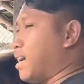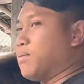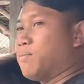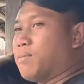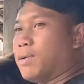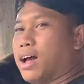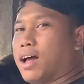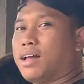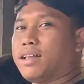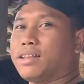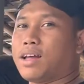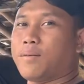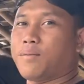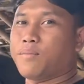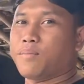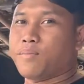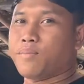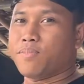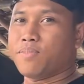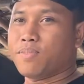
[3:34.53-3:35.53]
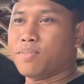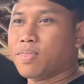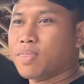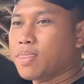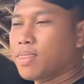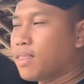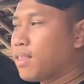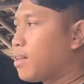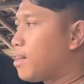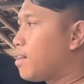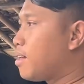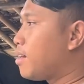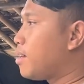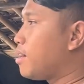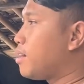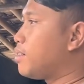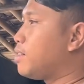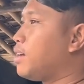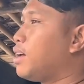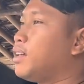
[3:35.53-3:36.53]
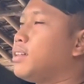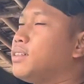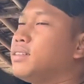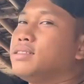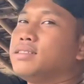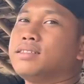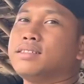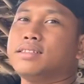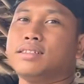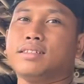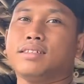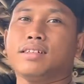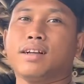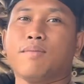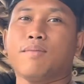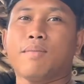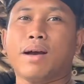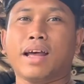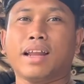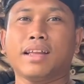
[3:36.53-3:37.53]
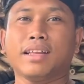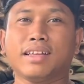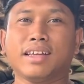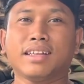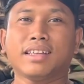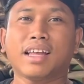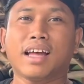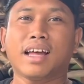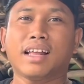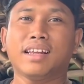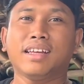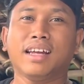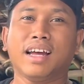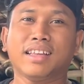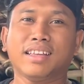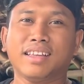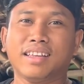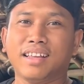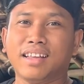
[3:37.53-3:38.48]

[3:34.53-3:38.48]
mantap dan kemarin kita lihat